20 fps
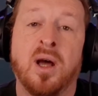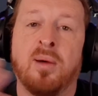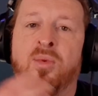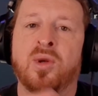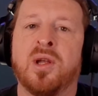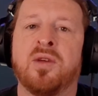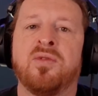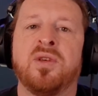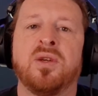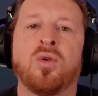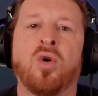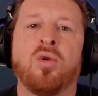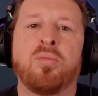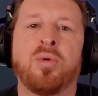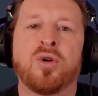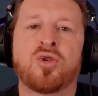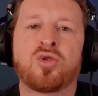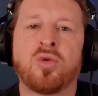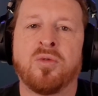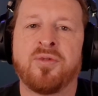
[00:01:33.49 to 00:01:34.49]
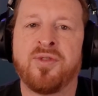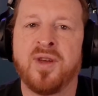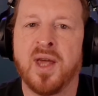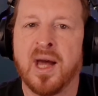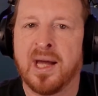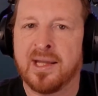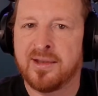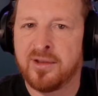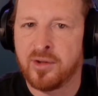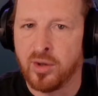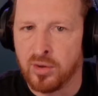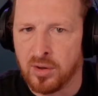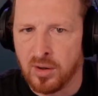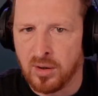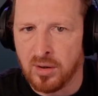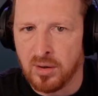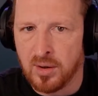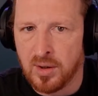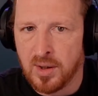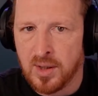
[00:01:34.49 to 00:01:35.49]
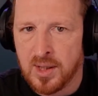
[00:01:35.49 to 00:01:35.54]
À mon avis, reproche qu'on fait à tort.